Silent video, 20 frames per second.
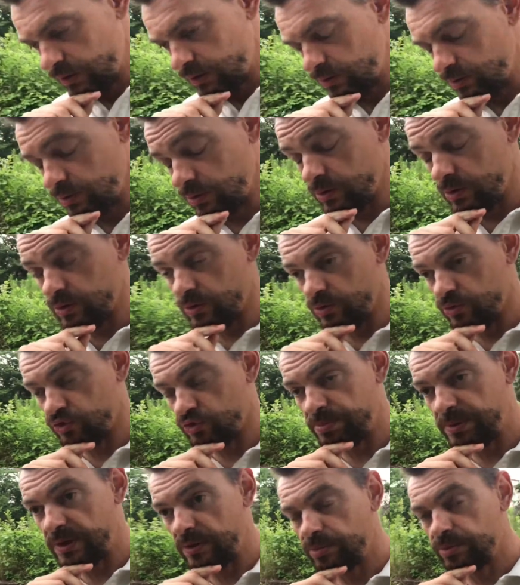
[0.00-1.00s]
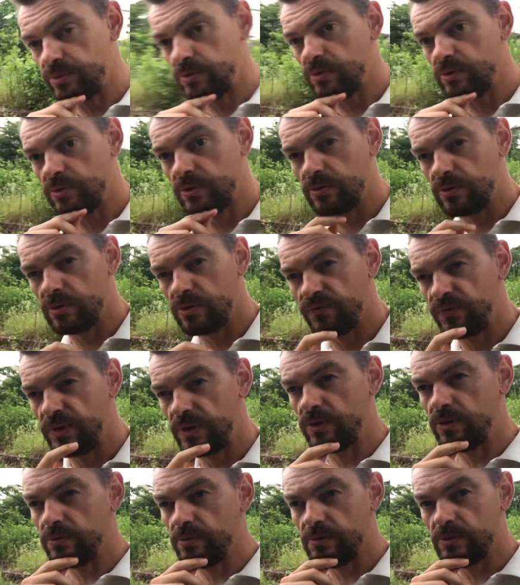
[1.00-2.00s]
Euh, je perds un peu le, fil
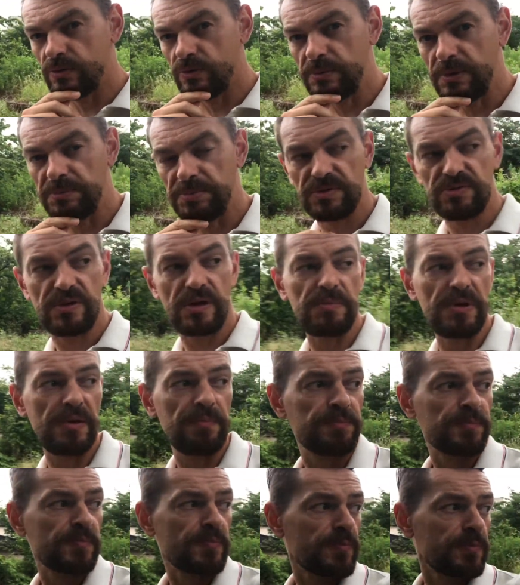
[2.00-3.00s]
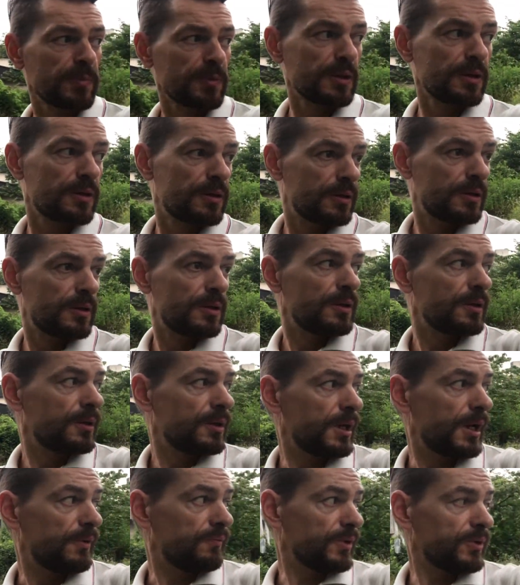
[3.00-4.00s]
de, ma pensée, mais
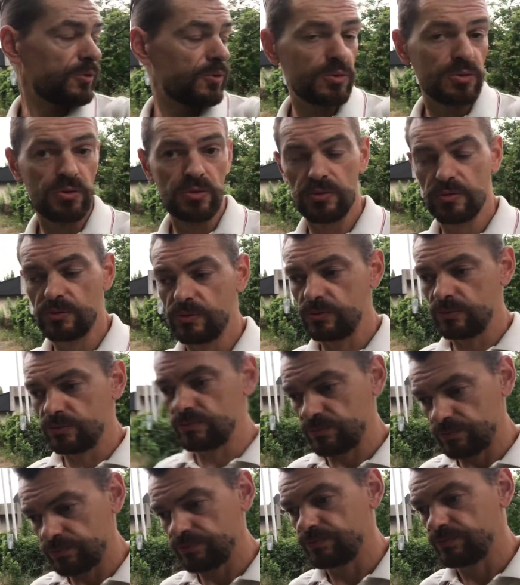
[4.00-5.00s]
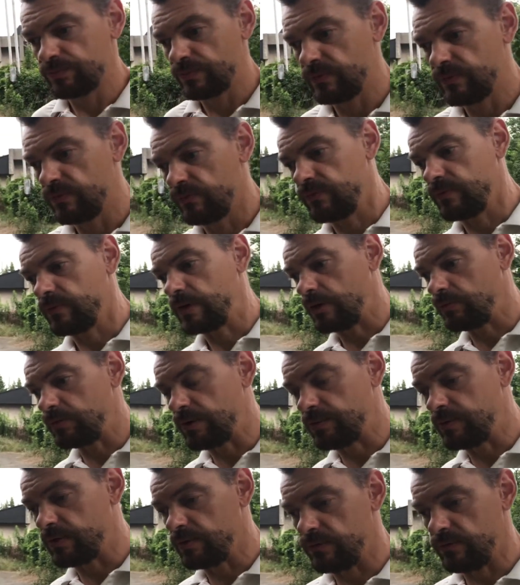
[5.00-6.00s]
avant de, ah oui,
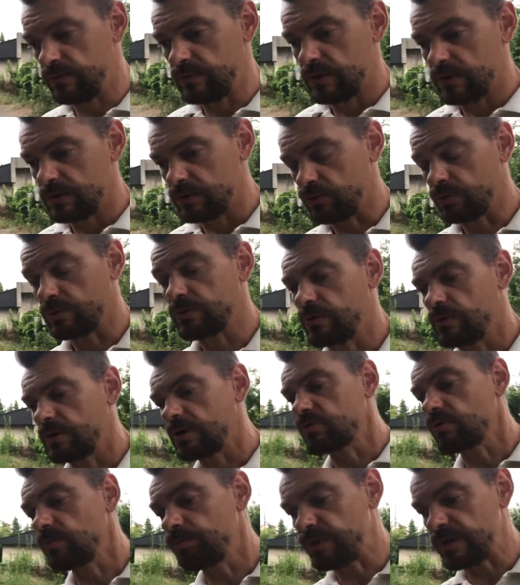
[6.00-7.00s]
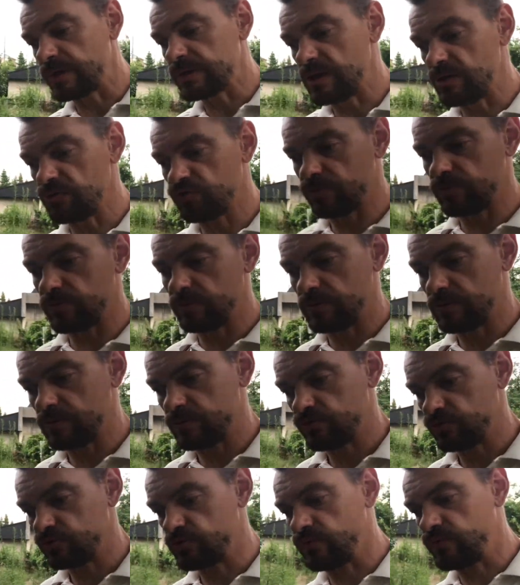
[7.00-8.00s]
donc raison pour laquelle je,
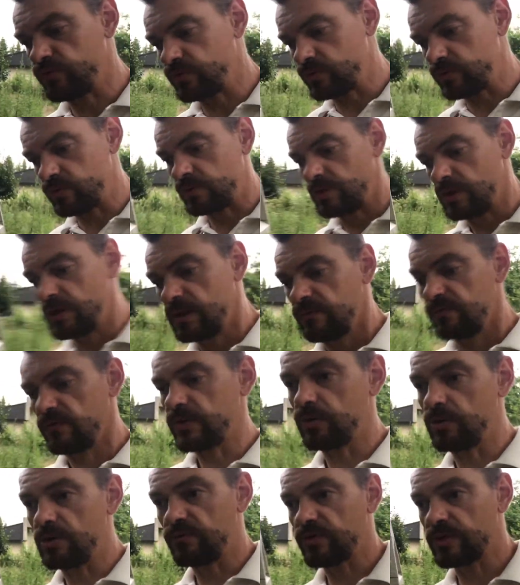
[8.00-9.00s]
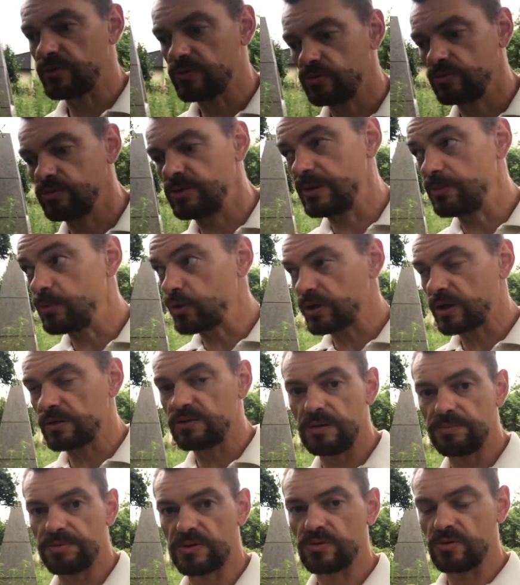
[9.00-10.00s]
veux faire de la France une
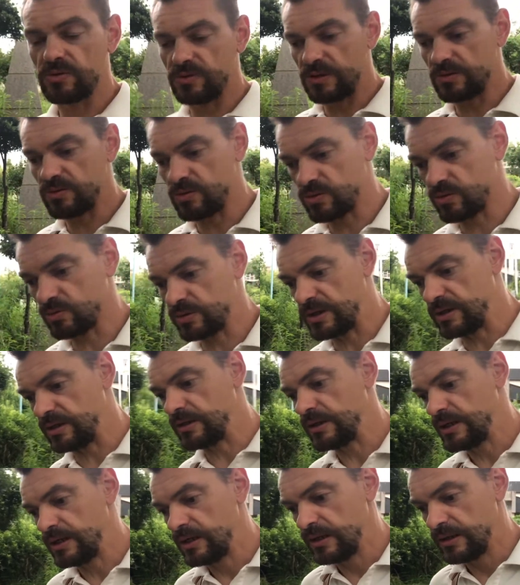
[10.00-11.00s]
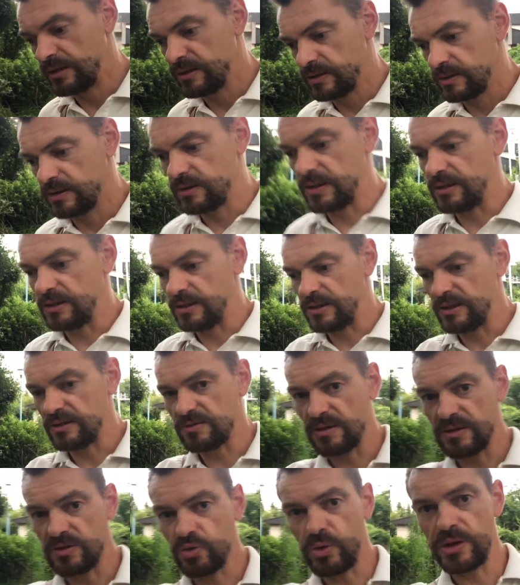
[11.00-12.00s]
démocratie, parce que si ce sont les,
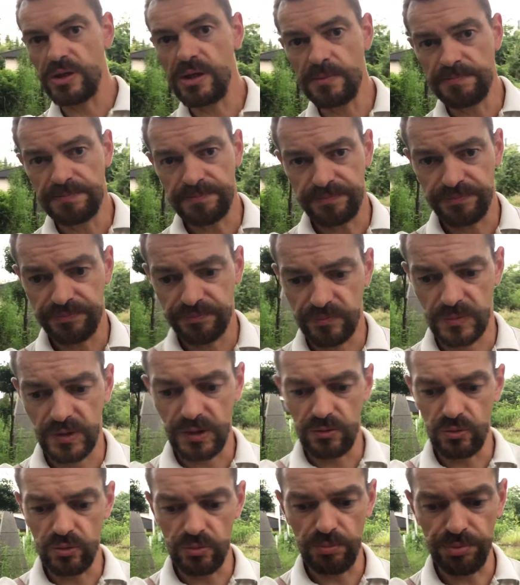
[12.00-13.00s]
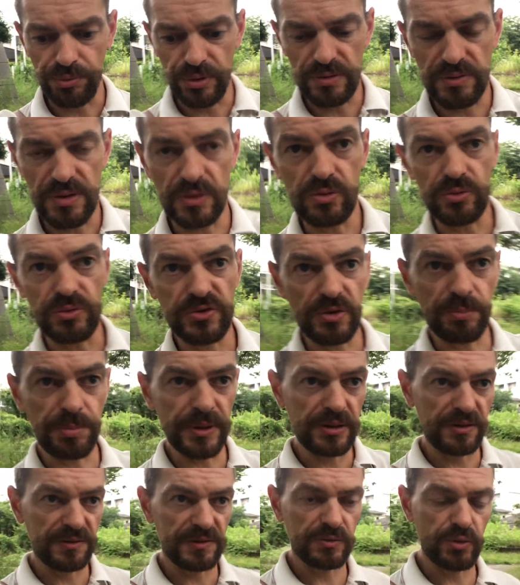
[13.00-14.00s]
citoyens, pour l'instant nous ne sommes pas
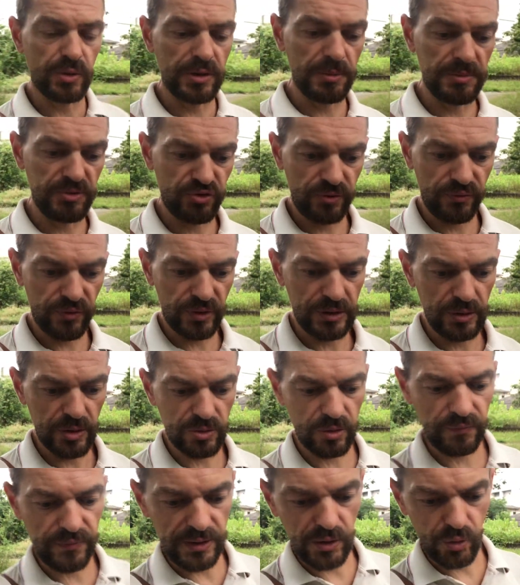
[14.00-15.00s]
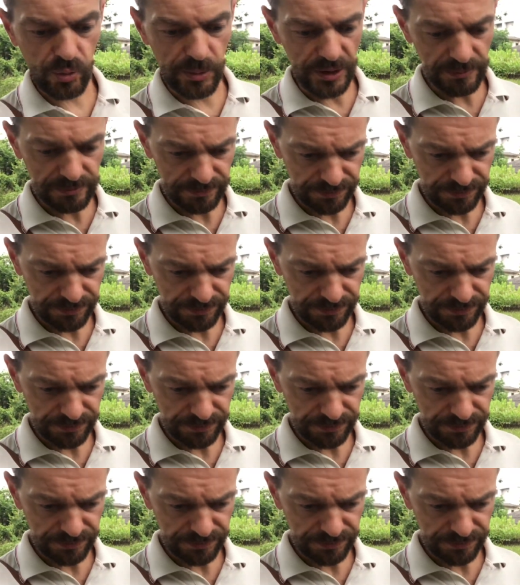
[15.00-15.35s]
des citoyens, mais j'en ferai une autre vidéo, mais